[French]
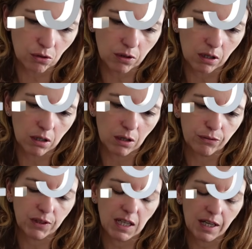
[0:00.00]
donc
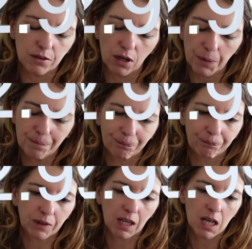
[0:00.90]
fine liner.
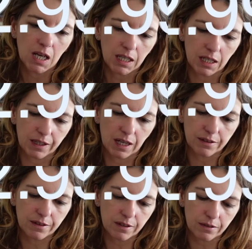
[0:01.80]
Il y en a
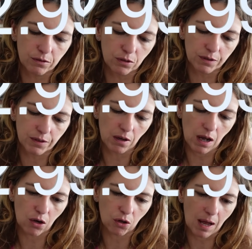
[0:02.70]
10 dedans.
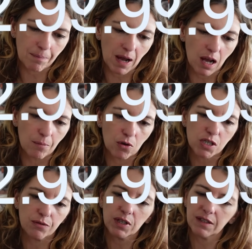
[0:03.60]
Alors, apparemment,
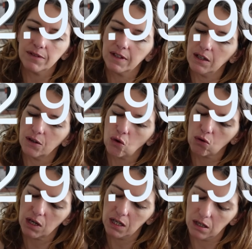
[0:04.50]
j'ai vu qu'ils faisaient
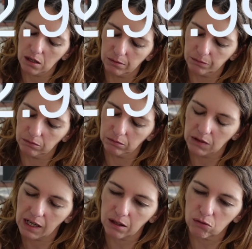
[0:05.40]
euh,
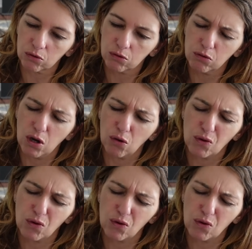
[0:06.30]
les, crayons de couleur